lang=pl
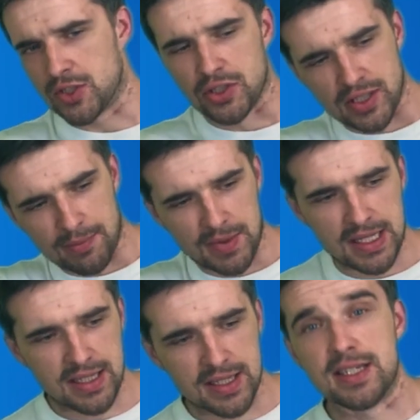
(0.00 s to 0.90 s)
coś tam,
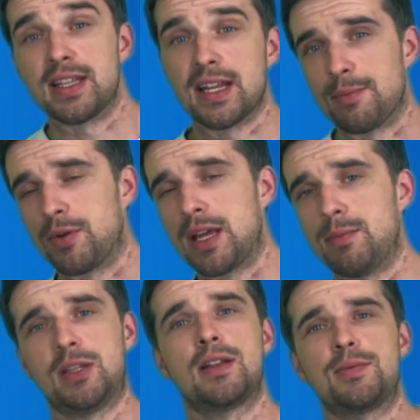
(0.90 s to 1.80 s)
dalsza część zdania.
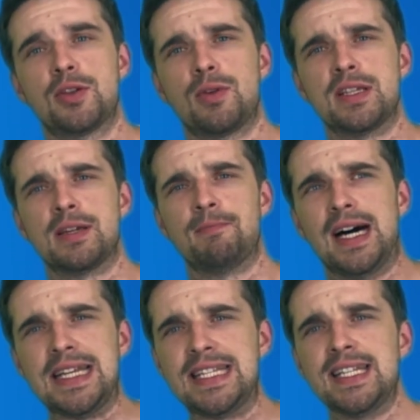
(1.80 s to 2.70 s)
Podajmy to na przykładzie.
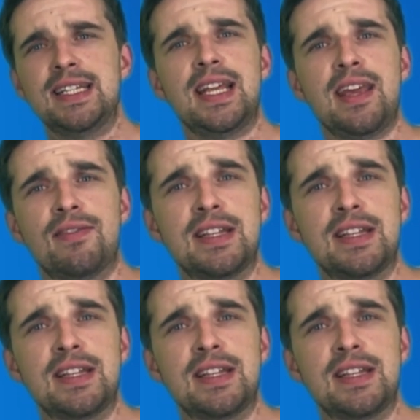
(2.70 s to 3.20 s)
I didn't